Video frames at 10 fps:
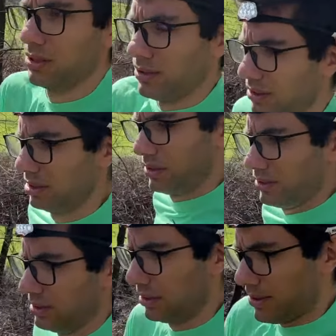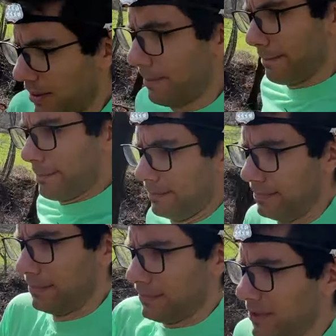E la cosa che più mi è piaciuta
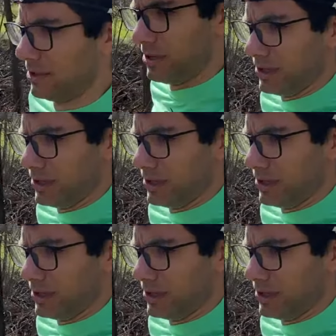è che non